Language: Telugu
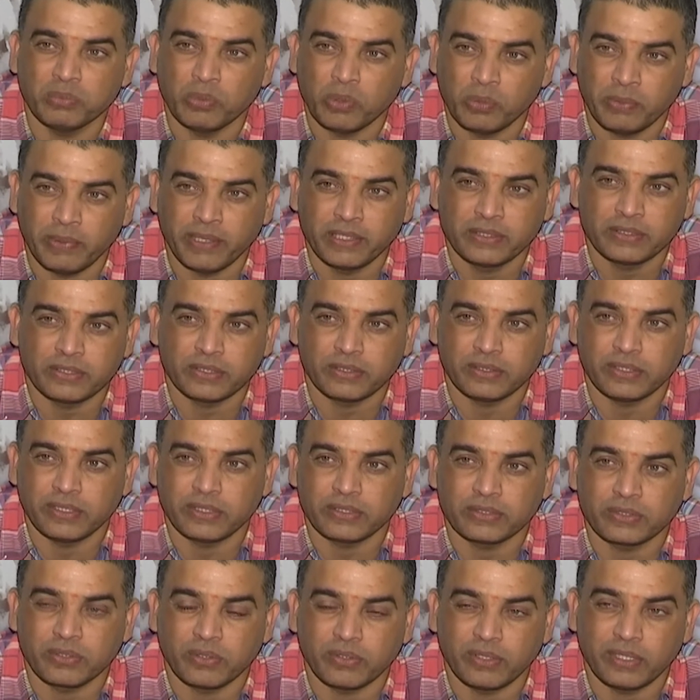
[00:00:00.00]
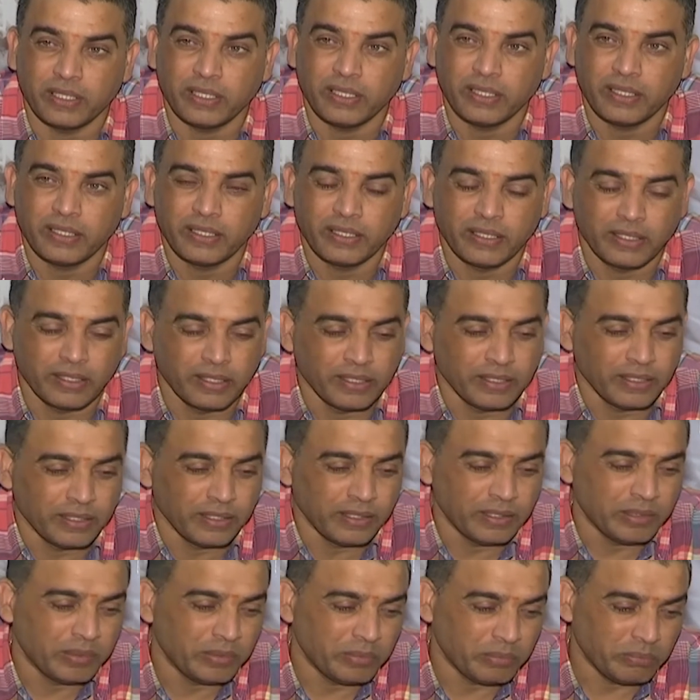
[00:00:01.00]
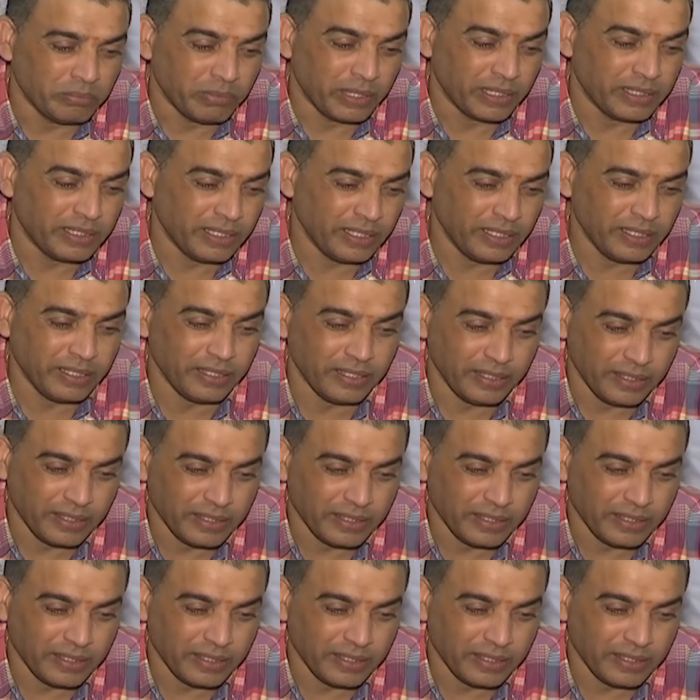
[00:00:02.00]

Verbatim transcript: మూమెంట్స్ని తీసుకొని మది